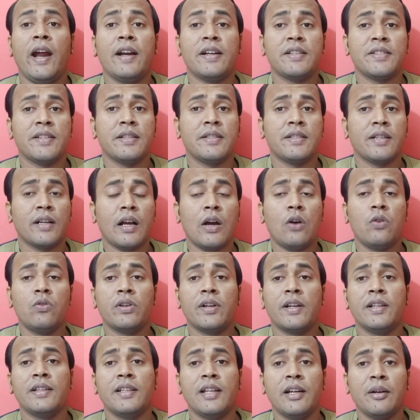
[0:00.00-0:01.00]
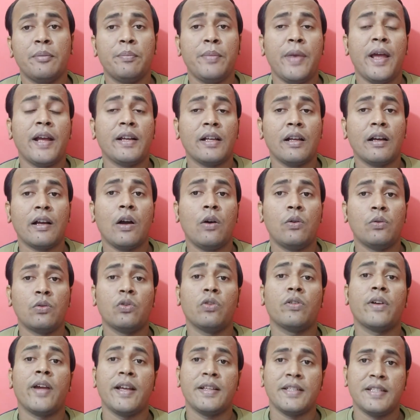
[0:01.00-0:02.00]
एडसेंस अकाउंट के अंदर बैंक अकाउंट
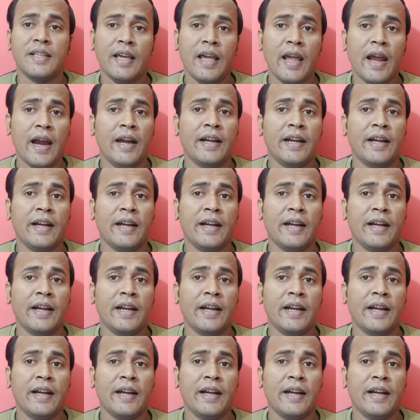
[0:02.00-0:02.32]
को कैसे